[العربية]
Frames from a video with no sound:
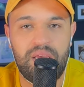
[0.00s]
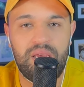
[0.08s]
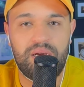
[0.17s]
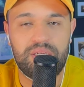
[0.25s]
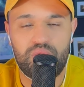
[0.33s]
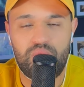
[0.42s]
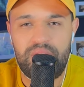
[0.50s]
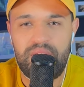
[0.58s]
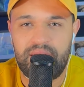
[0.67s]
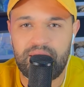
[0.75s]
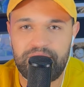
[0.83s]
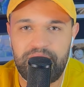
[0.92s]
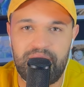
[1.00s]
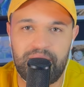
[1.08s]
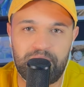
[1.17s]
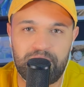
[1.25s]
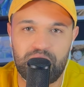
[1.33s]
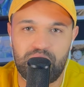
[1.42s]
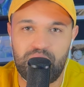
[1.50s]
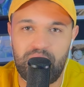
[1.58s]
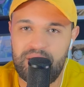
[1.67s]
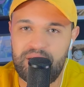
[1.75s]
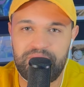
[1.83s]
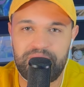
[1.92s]
غتقول ليه راك فاهم
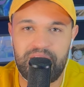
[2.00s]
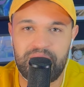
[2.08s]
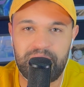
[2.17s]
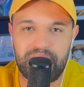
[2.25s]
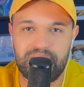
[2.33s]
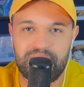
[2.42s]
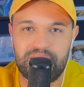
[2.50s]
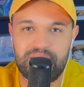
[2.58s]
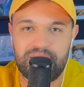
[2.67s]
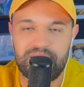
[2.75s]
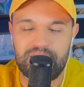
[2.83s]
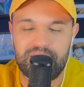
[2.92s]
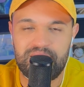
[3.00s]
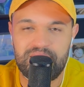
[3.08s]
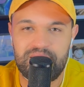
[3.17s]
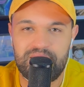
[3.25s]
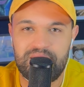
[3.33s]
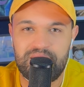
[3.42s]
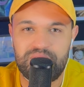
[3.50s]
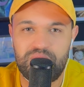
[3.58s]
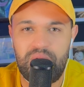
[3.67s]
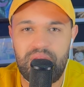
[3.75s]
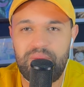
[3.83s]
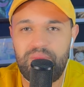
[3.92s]
وانا فاهمه
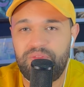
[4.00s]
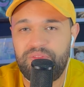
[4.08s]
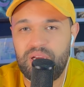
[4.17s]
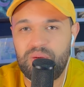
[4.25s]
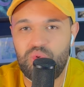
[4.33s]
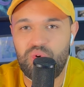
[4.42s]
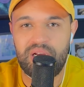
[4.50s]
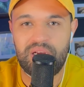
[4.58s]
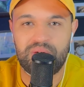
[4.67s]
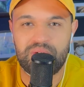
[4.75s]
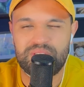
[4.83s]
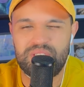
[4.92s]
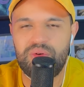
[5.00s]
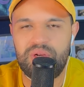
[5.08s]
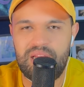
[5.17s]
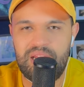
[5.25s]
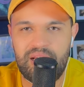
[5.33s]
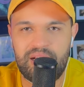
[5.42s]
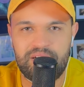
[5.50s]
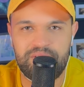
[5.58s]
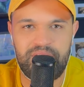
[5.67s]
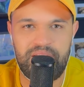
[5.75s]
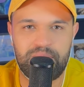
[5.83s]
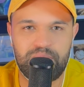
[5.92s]
تقول انا ما فاهم والو تقول لا راك
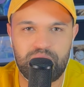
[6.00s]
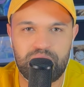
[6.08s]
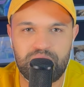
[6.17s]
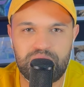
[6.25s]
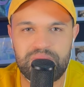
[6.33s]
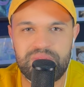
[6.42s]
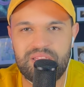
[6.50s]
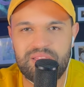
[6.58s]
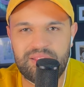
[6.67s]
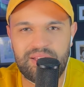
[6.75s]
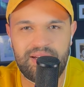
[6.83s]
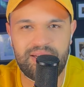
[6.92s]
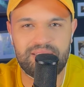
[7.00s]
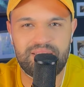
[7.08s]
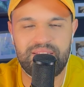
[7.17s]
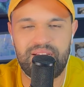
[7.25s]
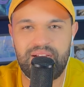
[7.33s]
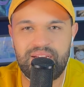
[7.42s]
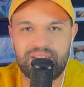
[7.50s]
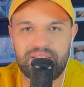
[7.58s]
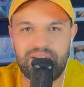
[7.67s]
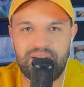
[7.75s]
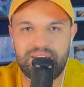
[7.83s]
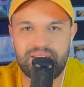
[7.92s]
فاهم وتبدا تضحك تضحك
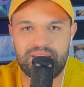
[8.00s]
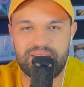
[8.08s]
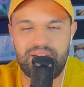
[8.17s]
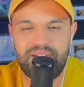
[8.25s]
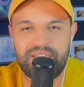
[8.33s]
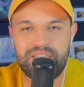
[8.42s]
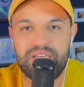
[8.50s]
تضحك تضحك